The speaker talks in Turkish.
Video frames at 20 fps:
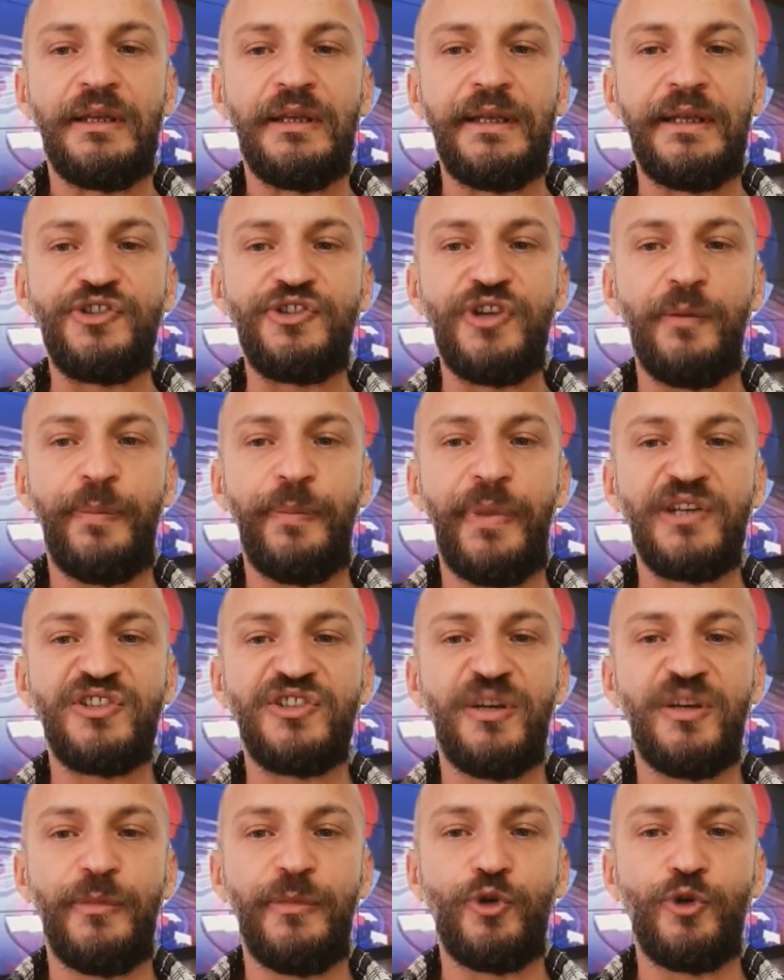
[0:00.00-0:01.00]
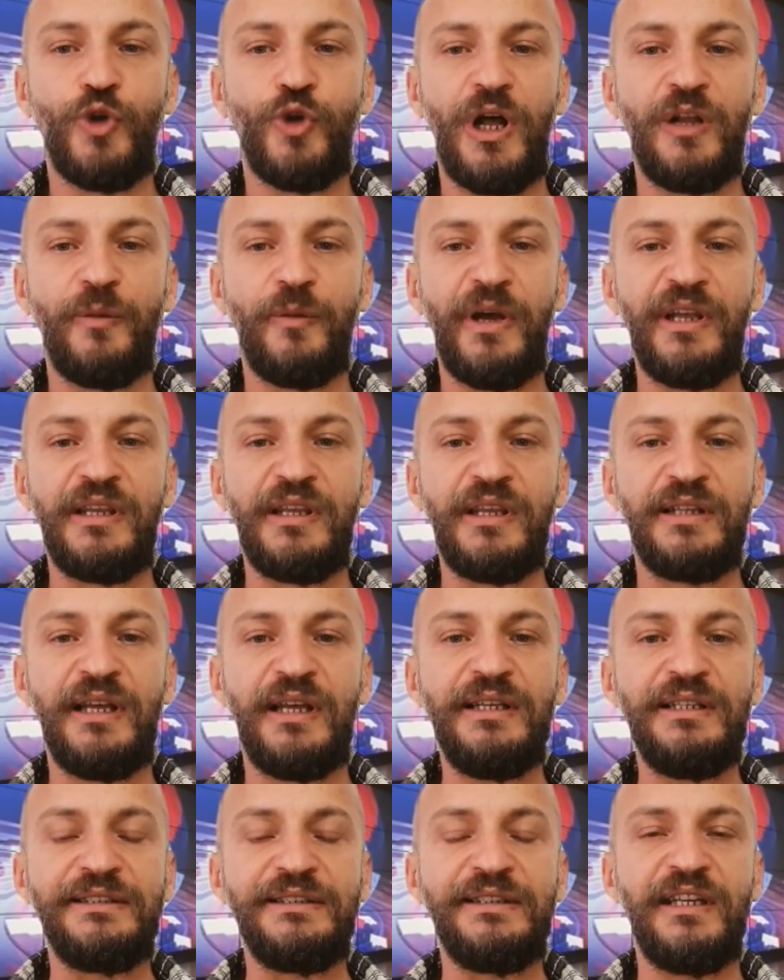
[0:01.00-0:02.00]
Geçen perşembe günü
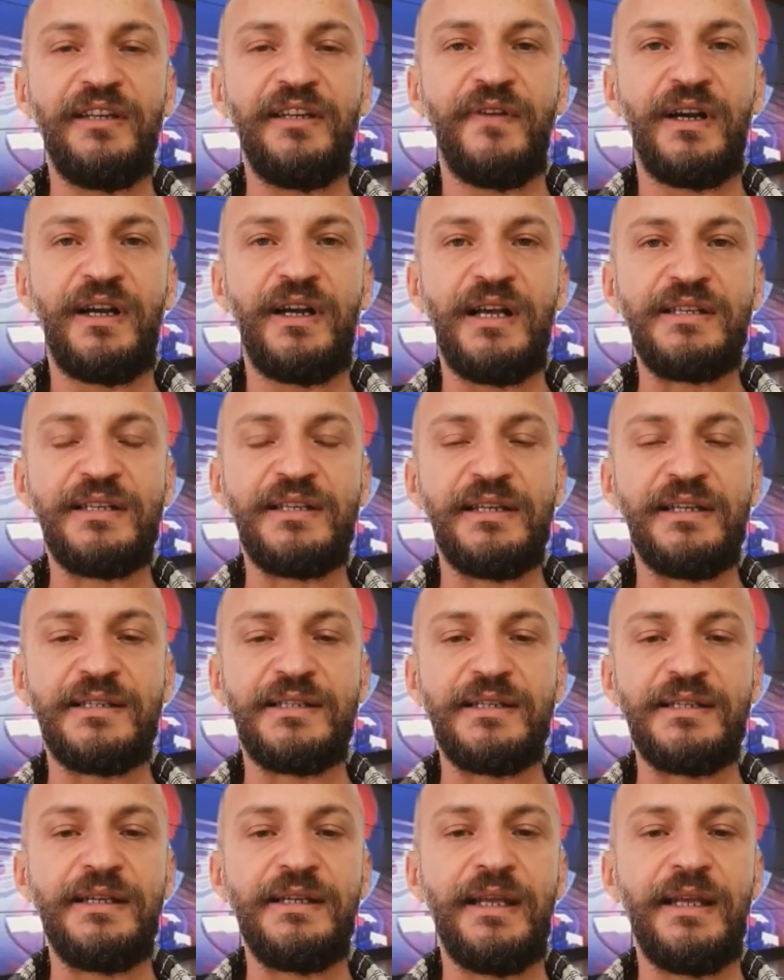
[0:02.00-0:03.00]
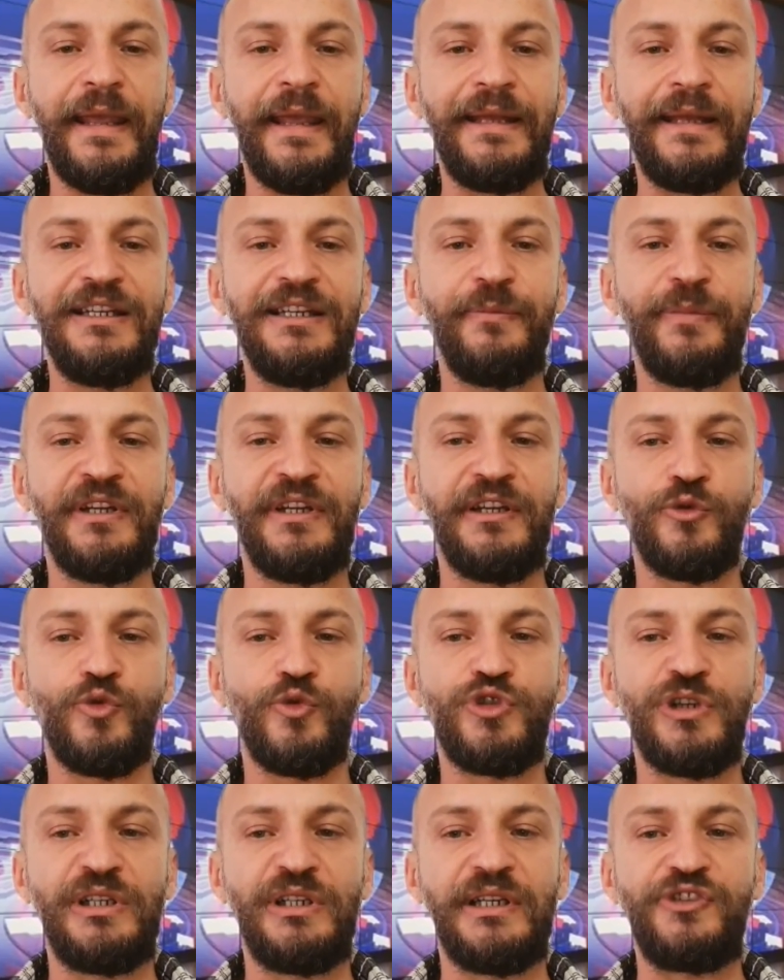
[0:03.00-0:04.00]
Almanya'da yeni vaka sayısı 50 binin
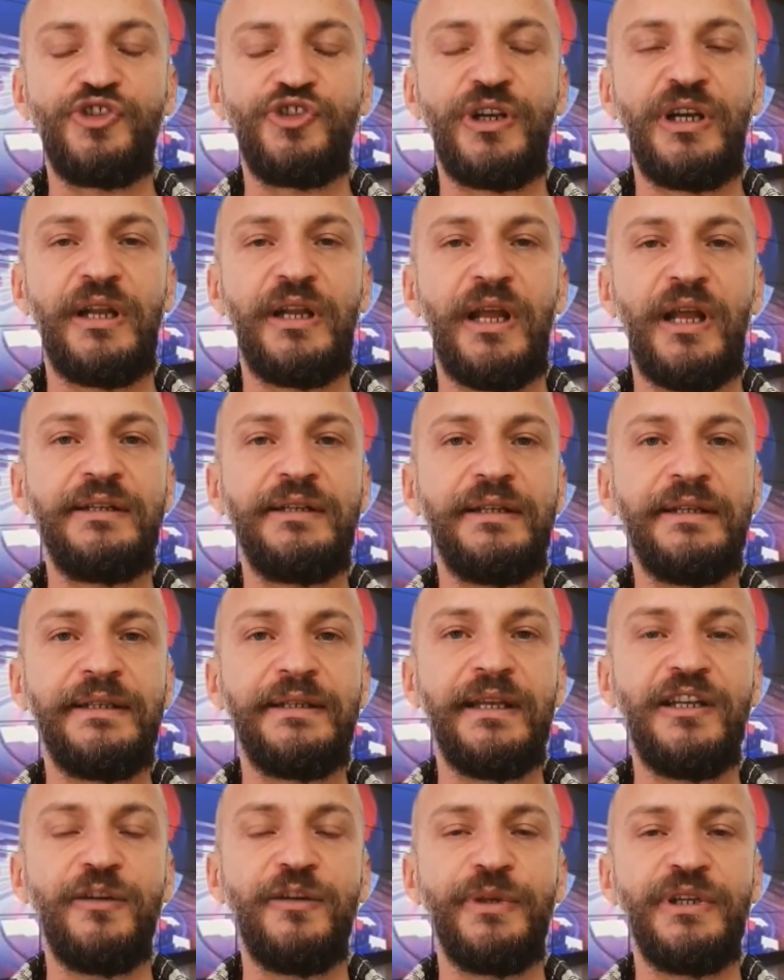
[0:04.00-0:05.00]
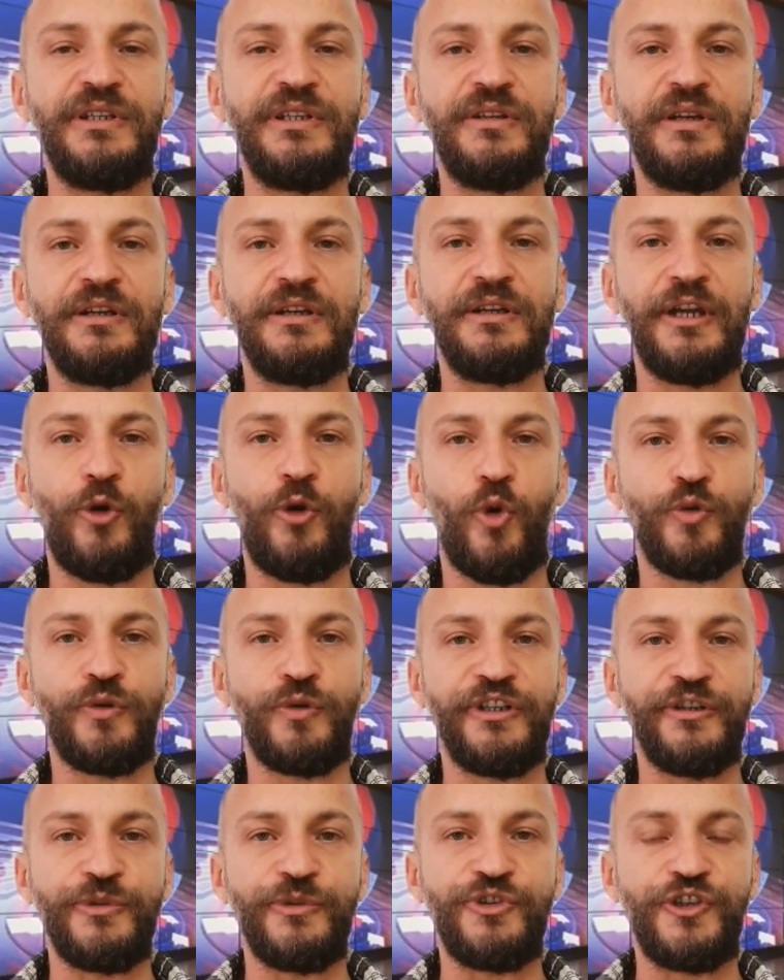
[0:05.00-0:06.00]
üzerine çıkarak yeni bir
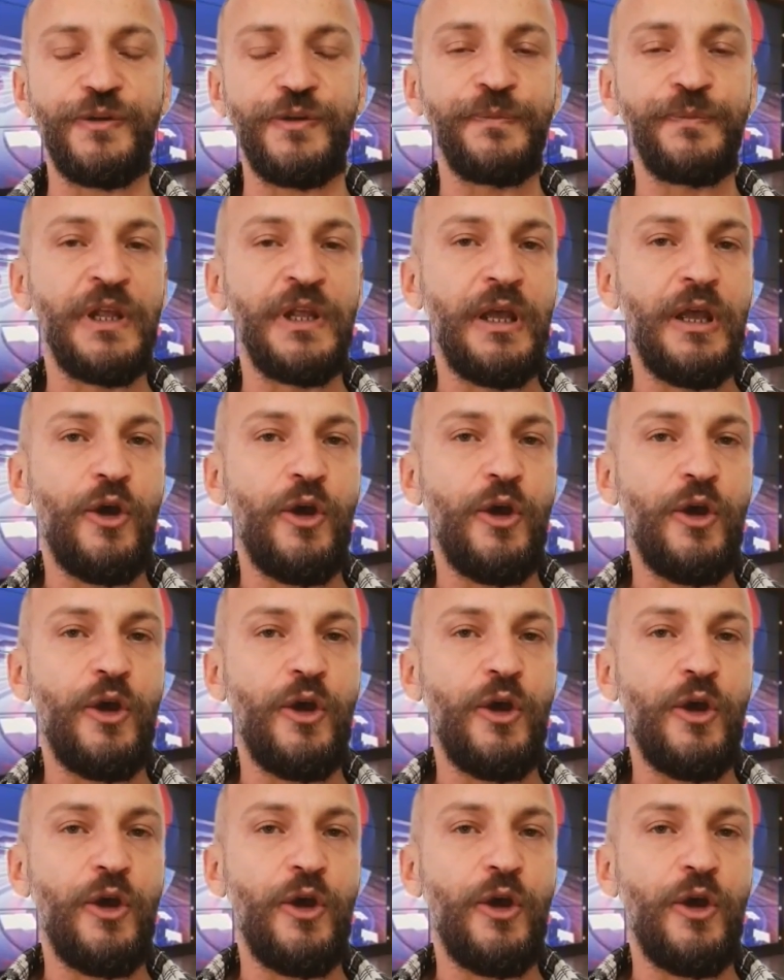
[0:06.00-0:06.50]
rekor kırmıştı.